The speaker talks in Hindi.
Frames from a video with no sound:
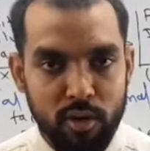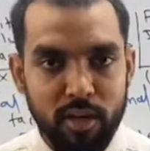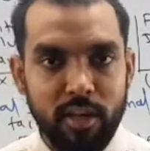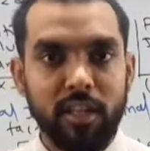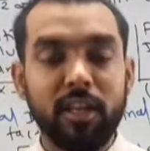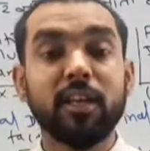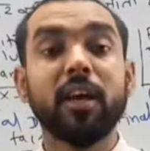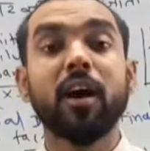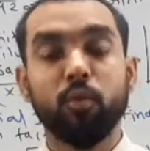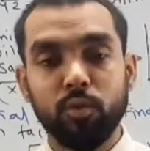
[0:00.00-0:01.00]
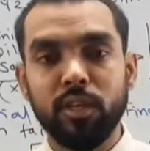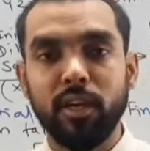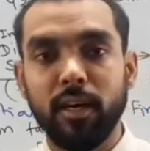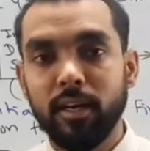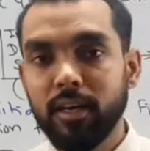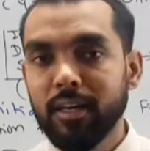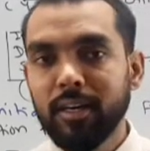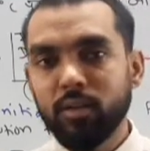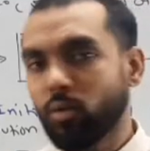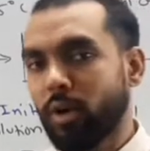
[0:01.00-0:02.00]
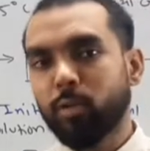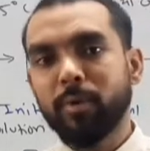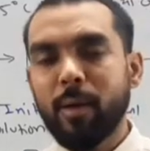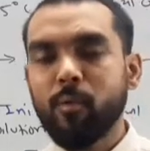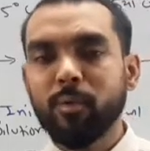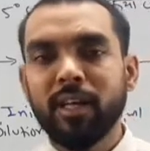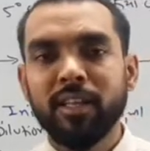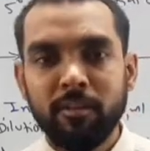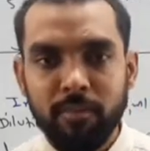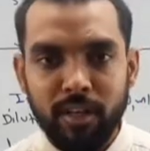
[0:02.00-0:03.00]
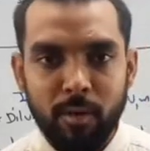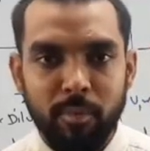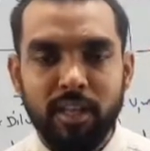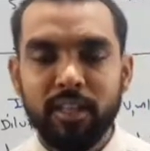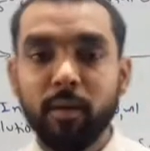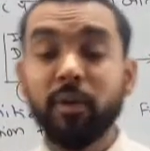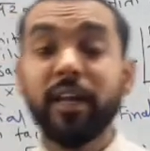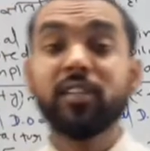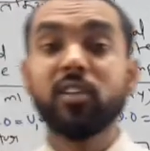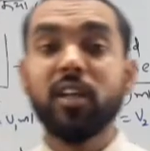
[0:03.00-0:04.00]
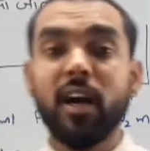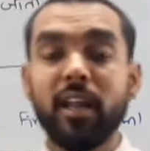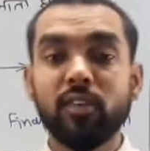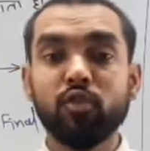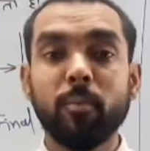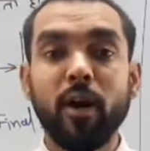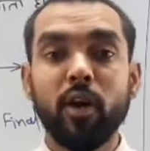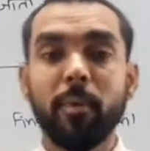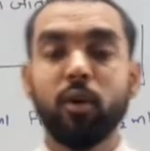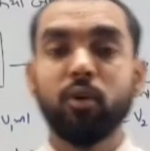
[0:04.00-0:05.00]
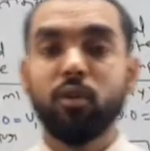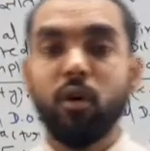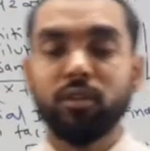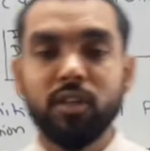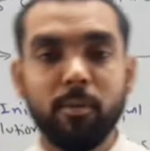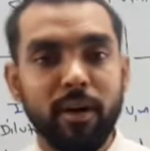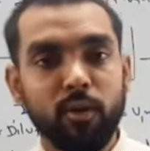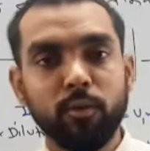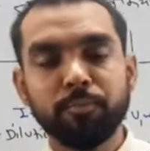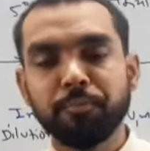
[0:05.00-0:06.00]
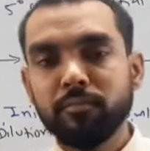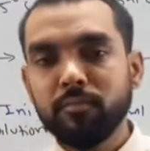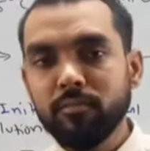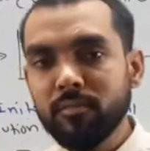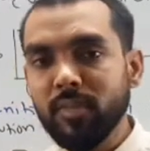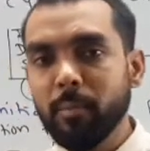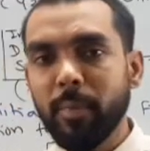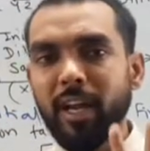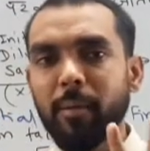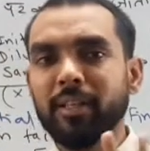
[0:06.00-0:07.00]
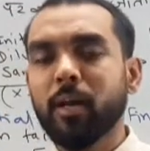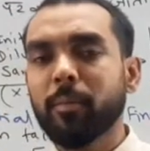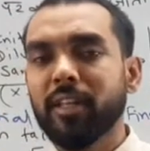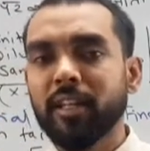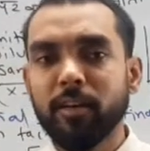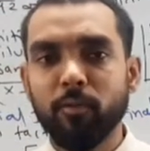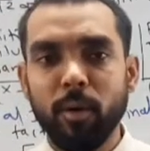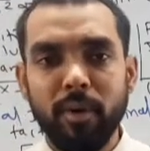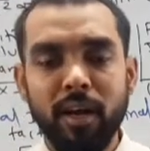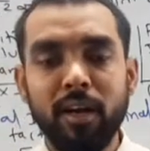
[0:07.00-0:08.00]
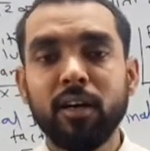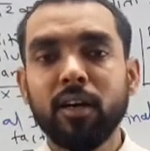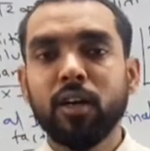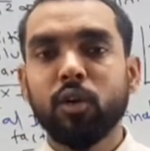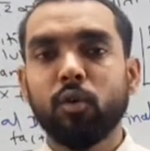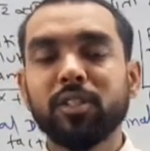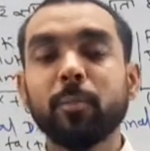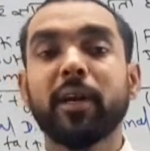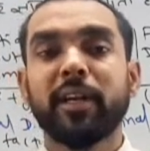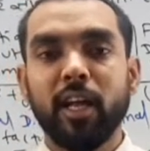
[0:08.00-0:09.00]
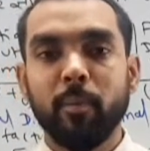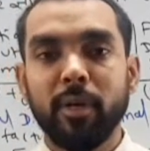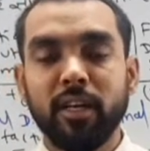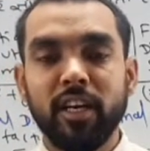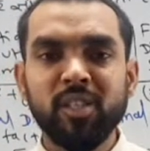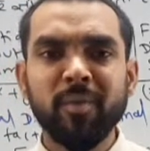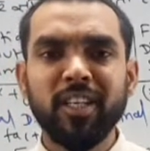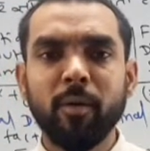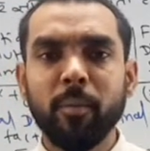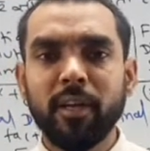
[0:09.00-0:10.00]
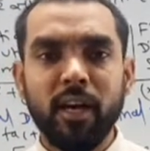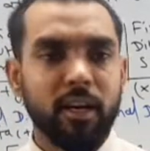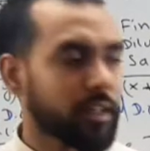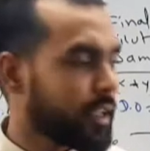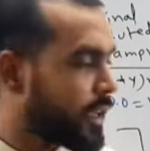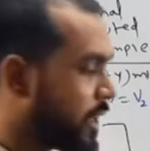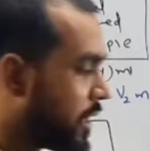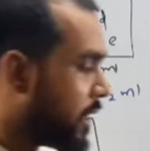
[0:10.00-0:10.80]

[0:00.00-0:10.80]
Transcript: करते हैं क्या होती है थोड़ा तो मैंने आपको बता दिया फर्दर अपन देखते हैं अपन कैसे निकालेंगे इसको बायोकेमिकल ऑक्सीजन डिमांड को पहला मेथड अपन देखते हैं वो अपना कौन सा प्रैक्टिकल मेथड इस मेथड में अपन क्या करते हैं